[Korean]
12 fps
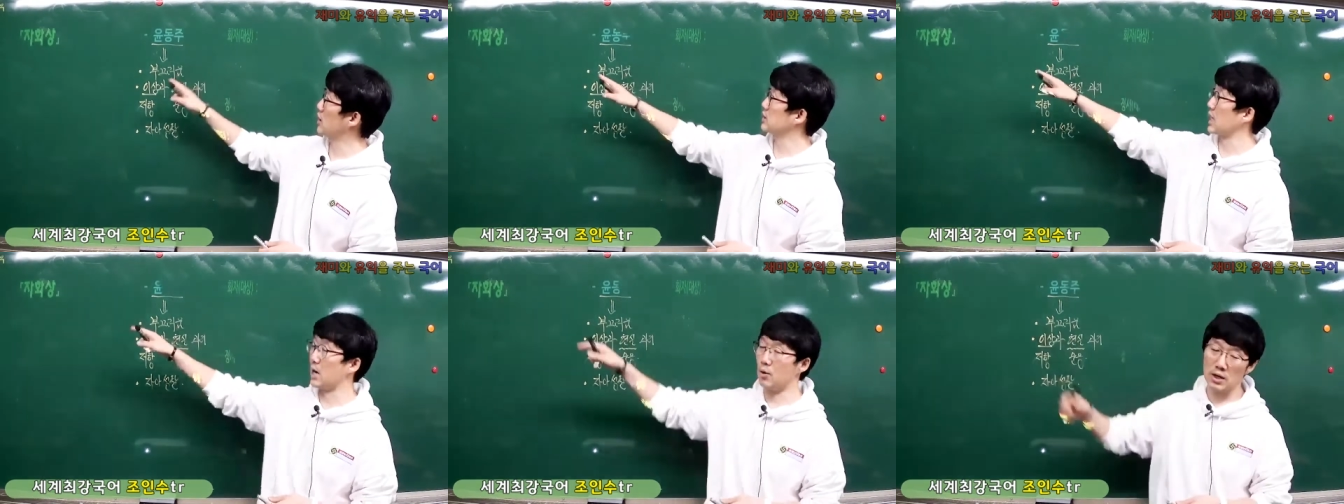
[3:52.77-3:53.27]

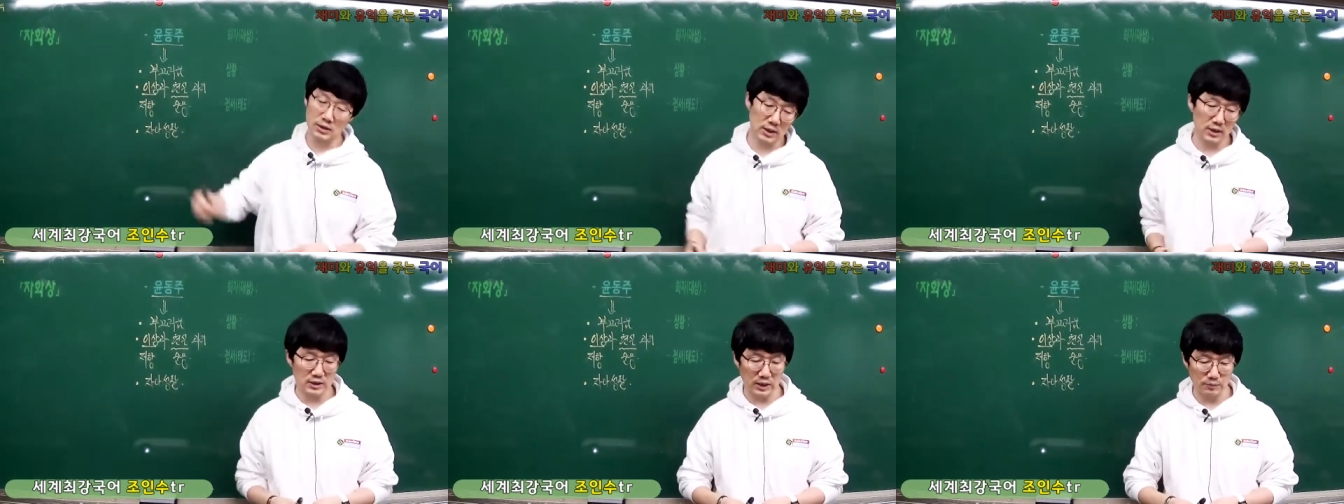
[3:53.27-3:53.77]

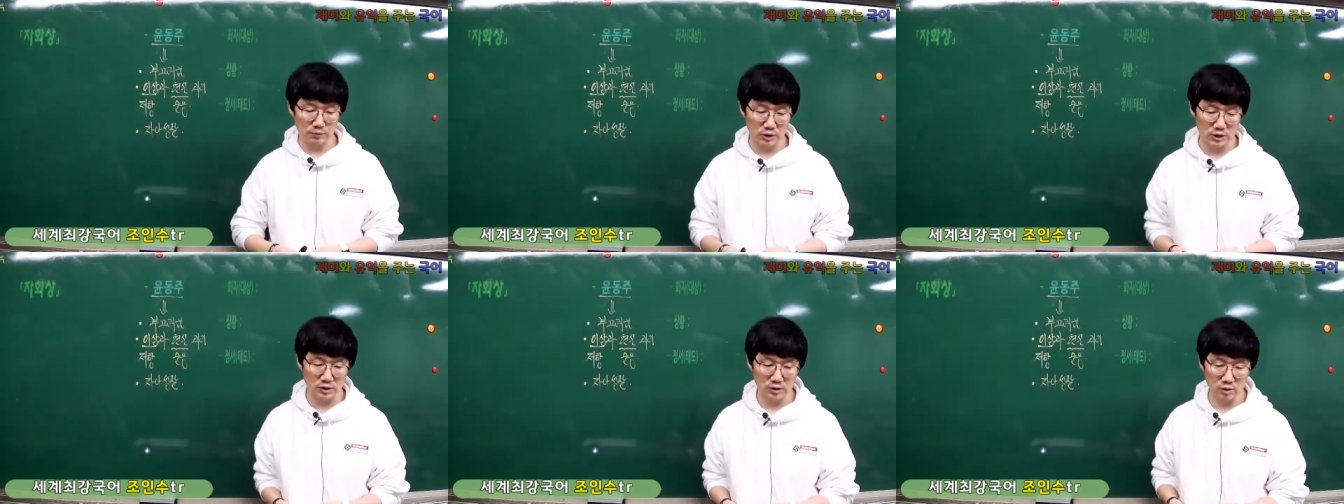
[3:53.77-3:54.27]
자화상이라는 작품을
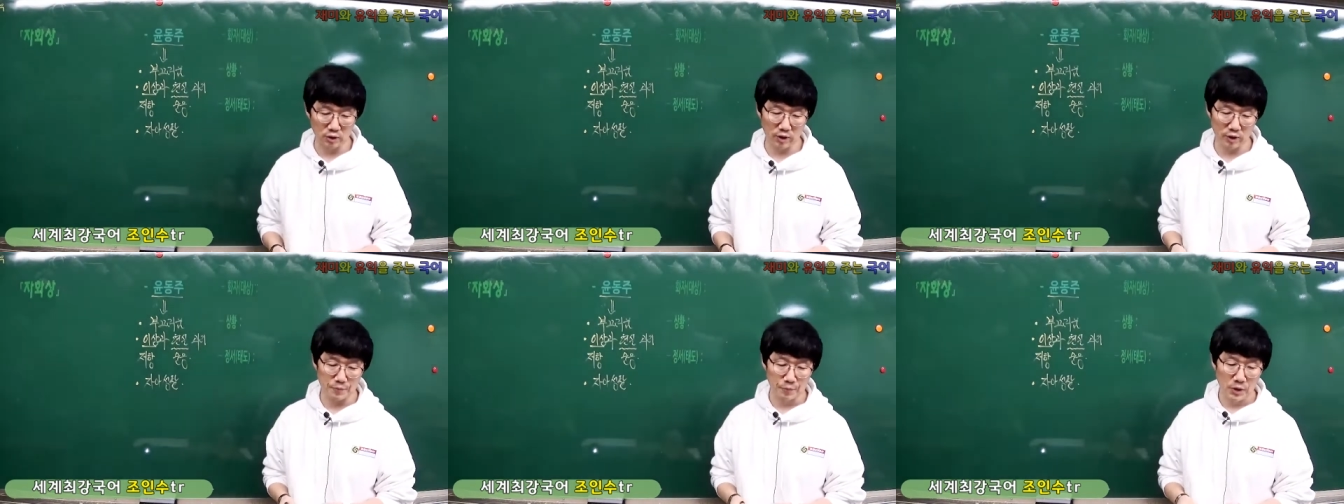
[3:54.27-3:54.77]
지은
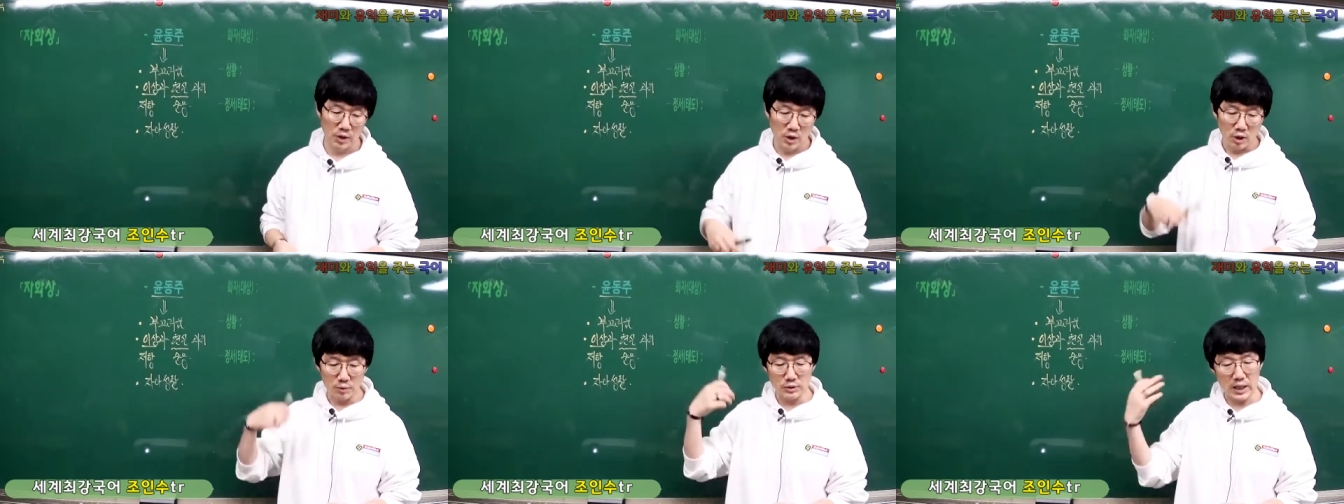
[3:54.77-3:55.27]
거예요.
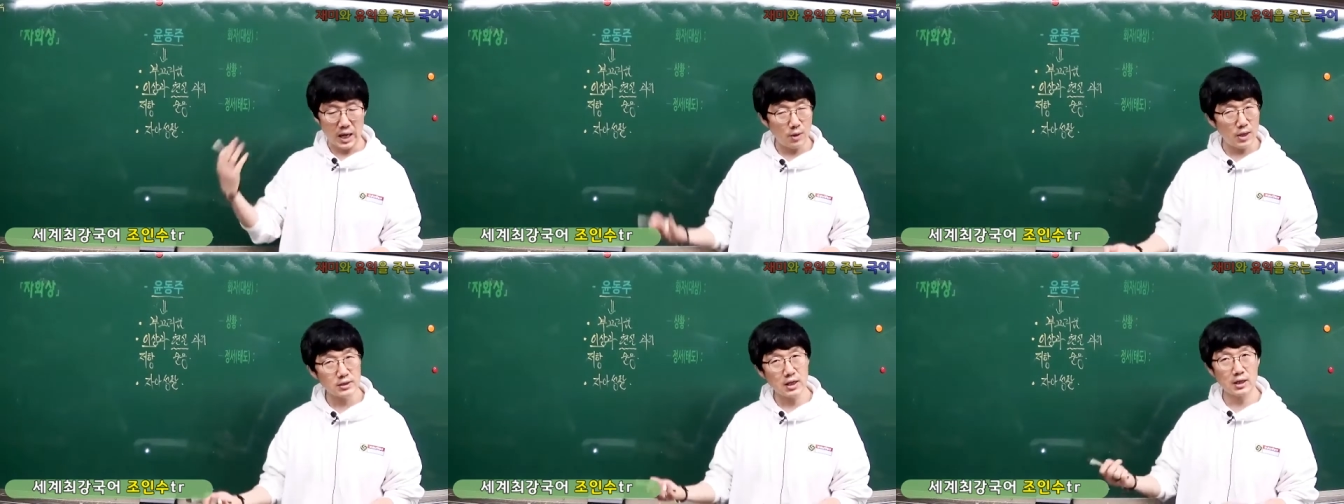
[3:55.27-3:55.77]
여러분
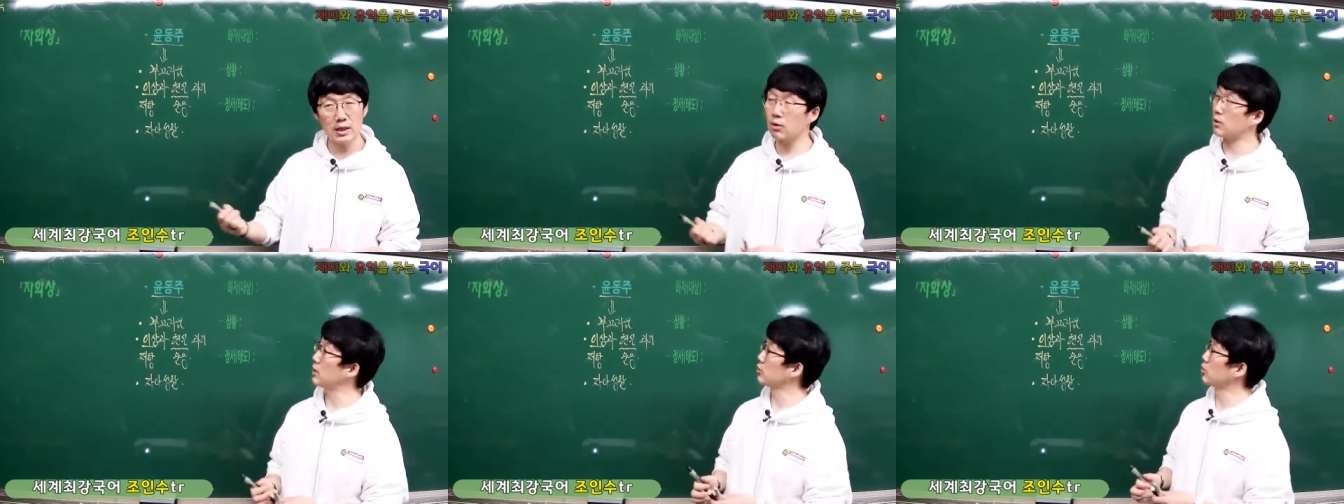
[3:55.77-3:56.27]
자화상이라고 하는